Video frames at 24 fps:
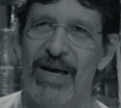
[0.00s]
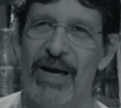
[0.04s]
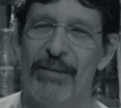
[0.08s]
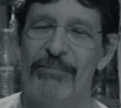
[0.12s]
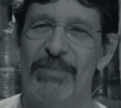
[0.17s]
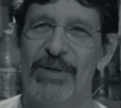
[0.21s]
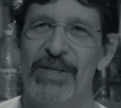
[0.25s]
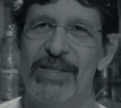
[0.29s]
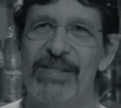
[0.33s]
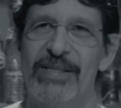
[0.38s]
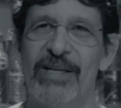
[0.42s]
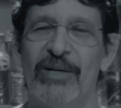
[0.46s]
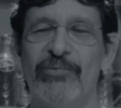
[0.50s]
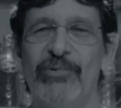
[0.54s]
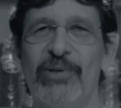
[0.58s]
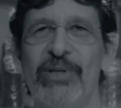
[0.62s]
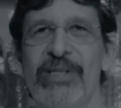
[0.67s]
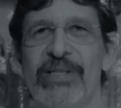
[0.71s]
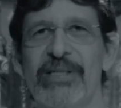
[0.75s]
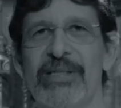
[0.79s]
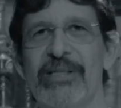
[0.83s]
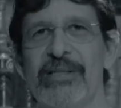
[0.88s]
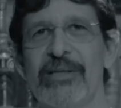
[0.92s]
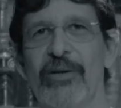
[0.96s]
A Prisão de
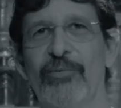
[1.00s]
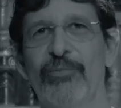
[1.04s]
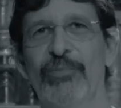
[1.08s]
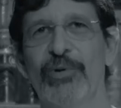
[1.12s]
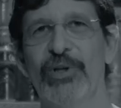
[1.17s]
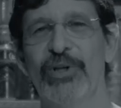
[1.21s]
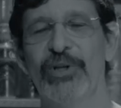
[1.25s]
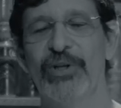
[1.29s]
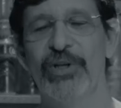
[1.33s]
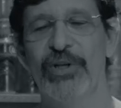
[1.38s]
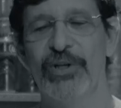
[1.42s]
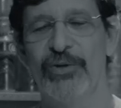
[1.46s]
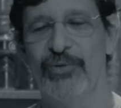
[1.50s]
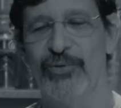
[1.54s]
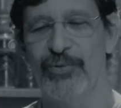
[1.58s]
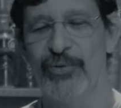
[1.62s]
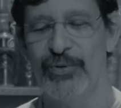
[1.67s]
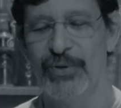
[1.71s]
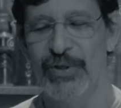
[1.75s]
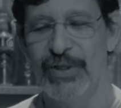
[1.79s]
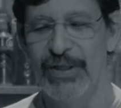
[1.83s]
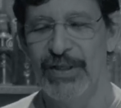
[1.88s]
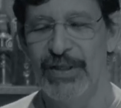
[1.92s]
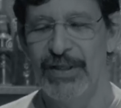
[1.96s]
São Benedito,
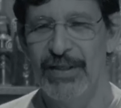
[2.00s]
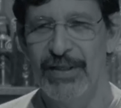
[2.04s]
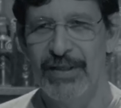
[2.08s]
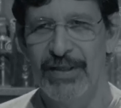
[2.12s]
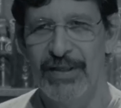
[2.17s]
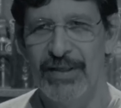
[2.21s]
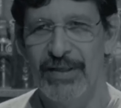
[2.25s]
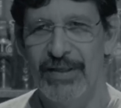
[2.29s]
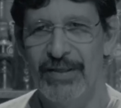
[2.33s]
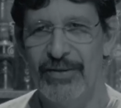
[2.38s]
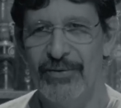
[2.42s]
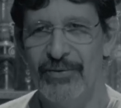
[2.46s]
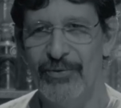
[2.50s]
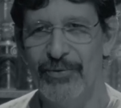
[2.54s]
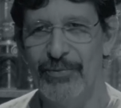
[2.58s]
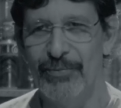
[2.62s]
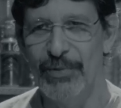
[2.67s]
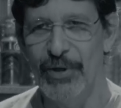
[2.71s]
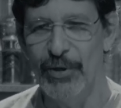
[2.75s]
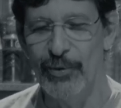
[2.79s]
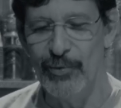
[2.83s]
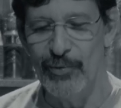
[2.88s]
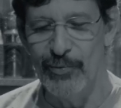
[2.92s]
do meu